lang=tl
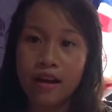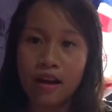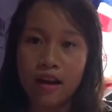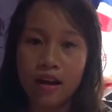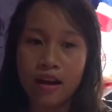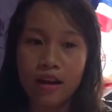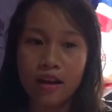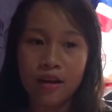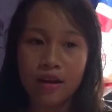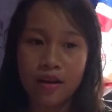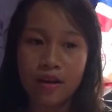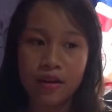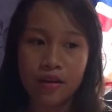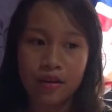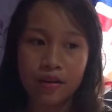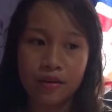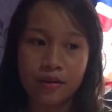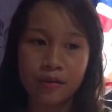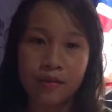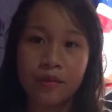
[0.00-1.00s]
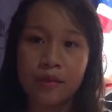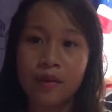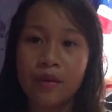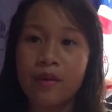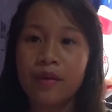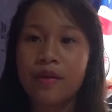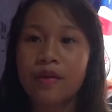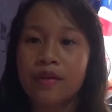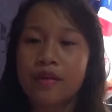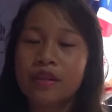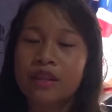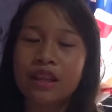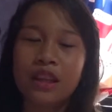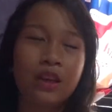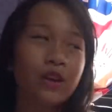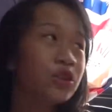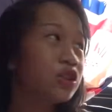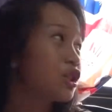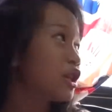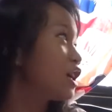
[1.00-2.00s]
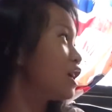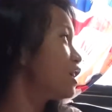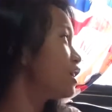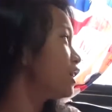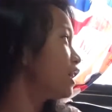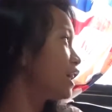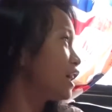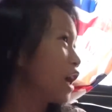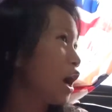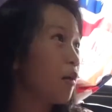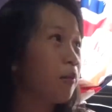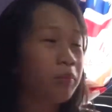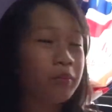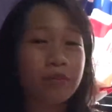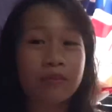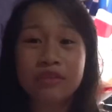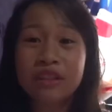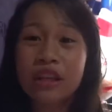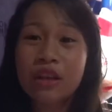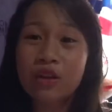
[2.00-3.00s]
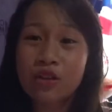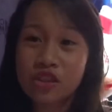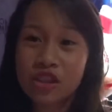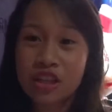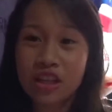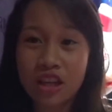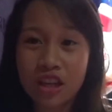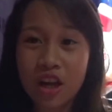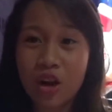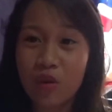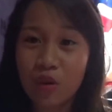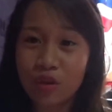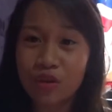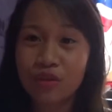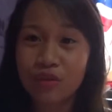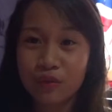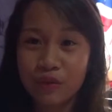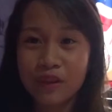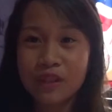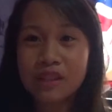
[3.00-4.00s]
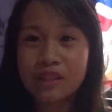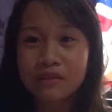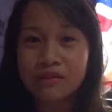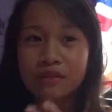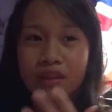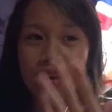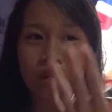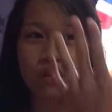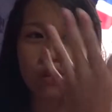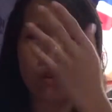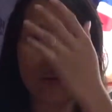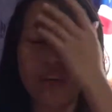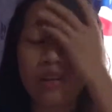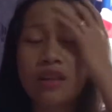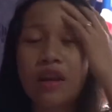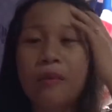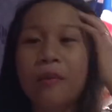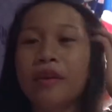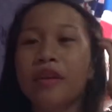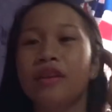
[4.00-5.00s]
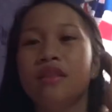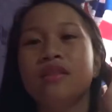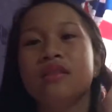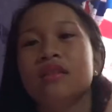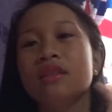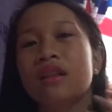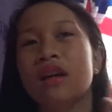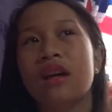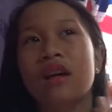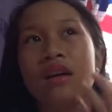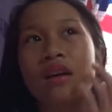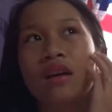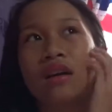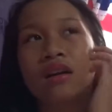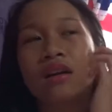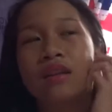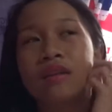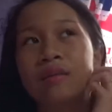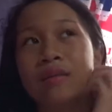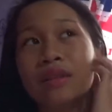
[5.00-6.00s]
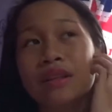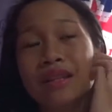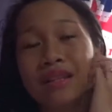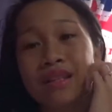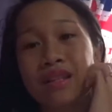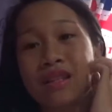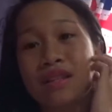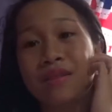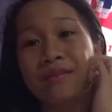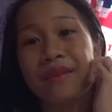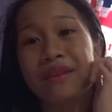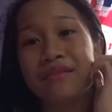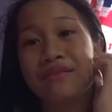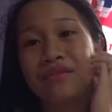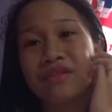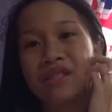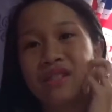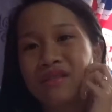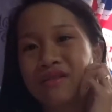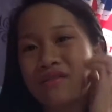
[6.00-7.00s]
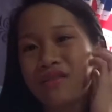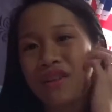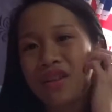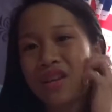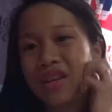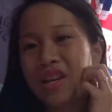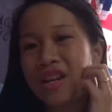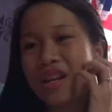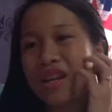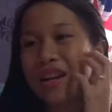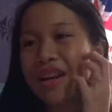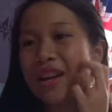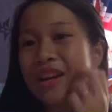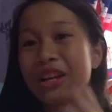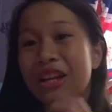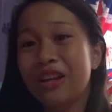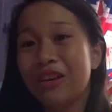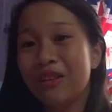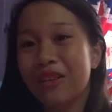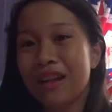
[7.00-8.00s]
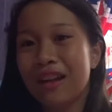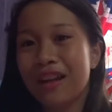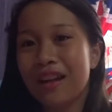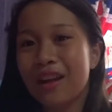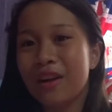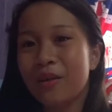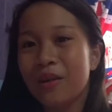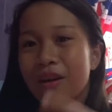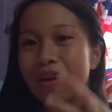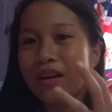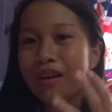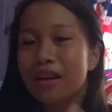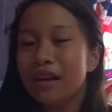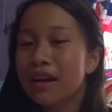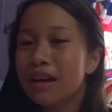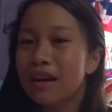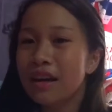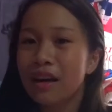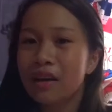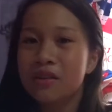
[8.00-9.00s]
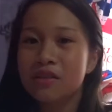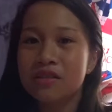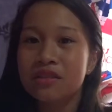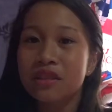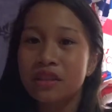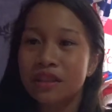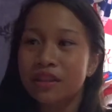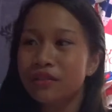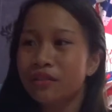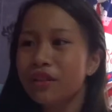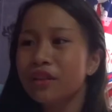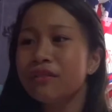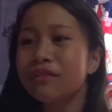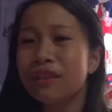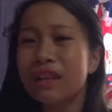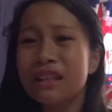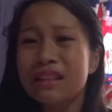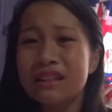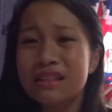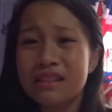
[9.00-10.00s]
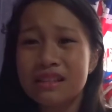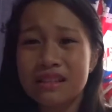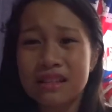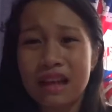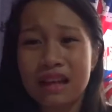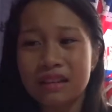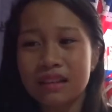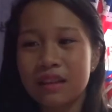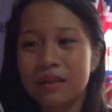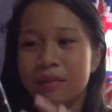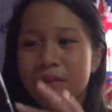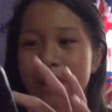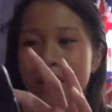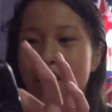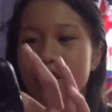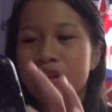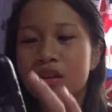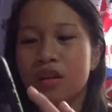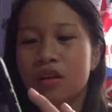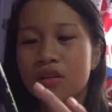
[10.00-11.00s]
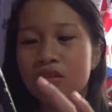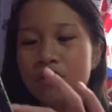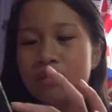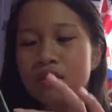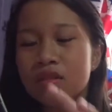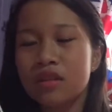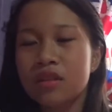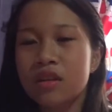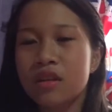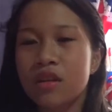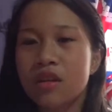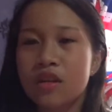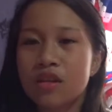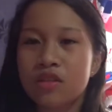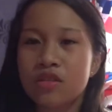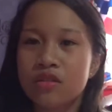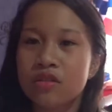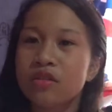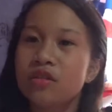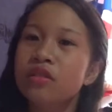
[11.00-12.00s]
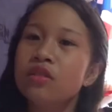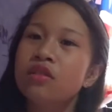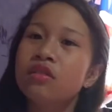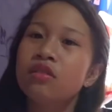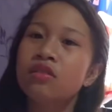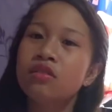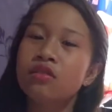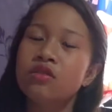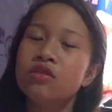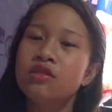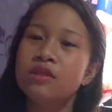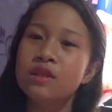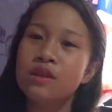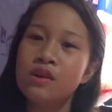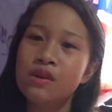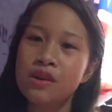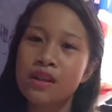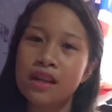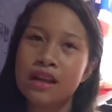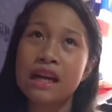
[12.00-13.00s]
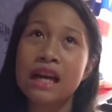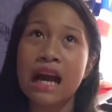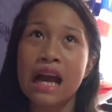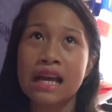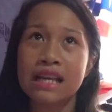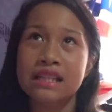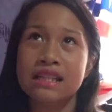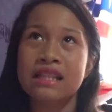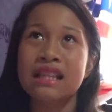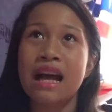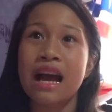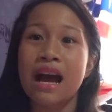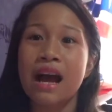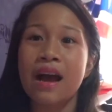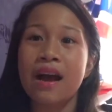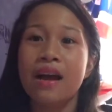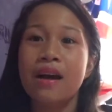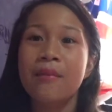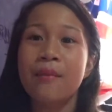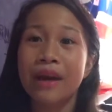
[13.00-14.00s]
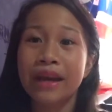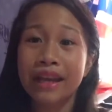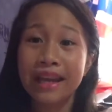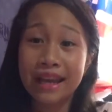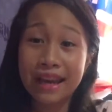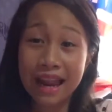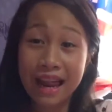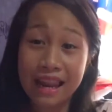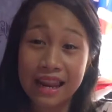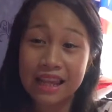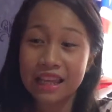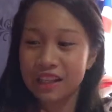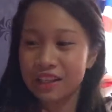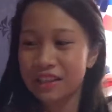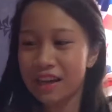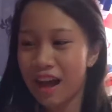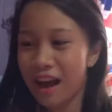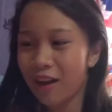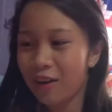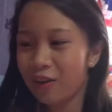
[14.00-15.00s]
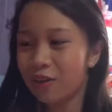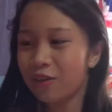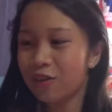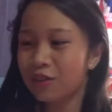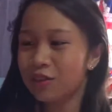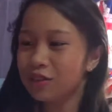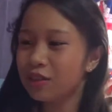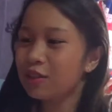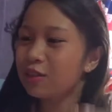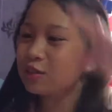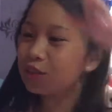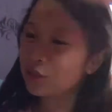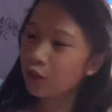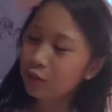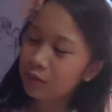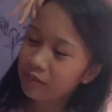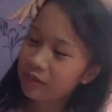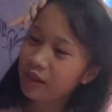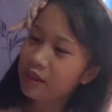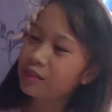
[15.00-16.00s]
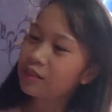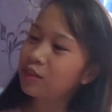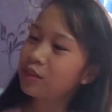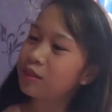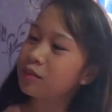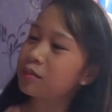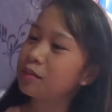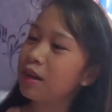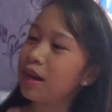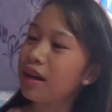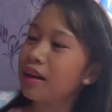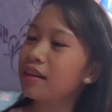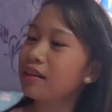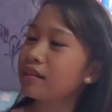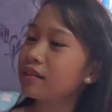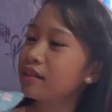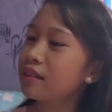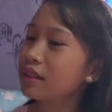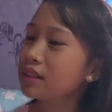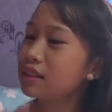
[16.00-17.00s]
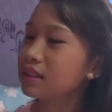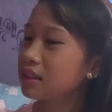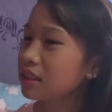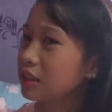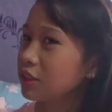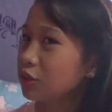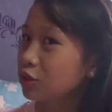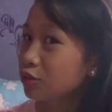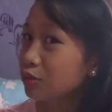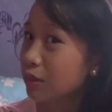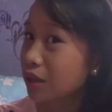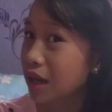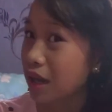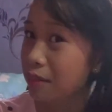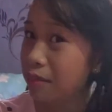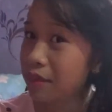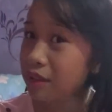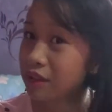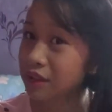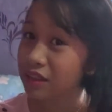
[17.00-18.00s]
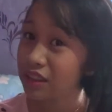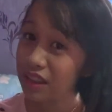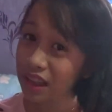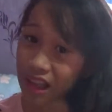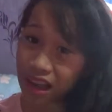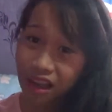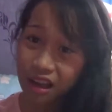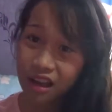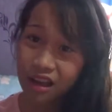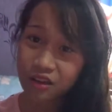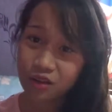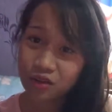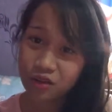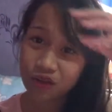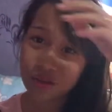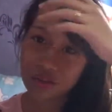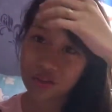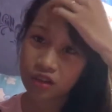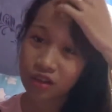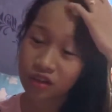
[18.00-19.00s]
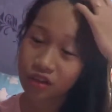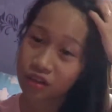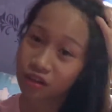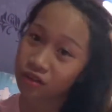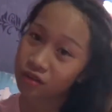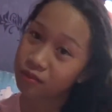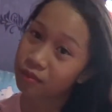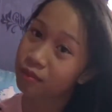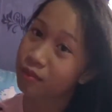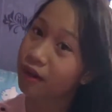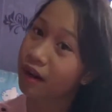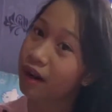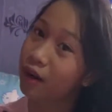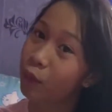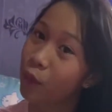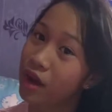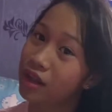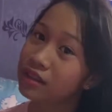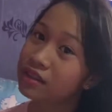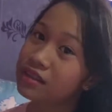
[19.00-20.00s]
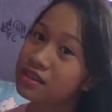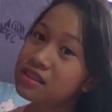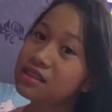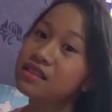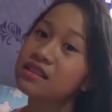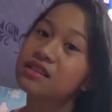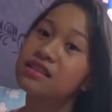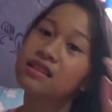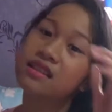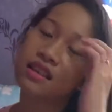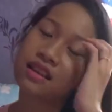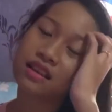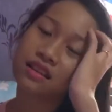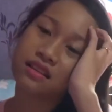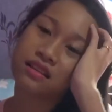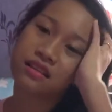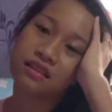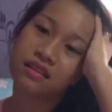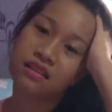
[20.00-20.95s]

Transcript: um, uh, hindi ko siya na-up, hindi ko siya nagawa ng first vlog ko and dapat um, this is my first vlog kaya lang ngayon ko na nagawa. Halos 34 vids na atang meron ako. So, gusto ko lang guys na makilala yun ako ng sobra-sobra. As in yung malaman yun talaga yung mga wants and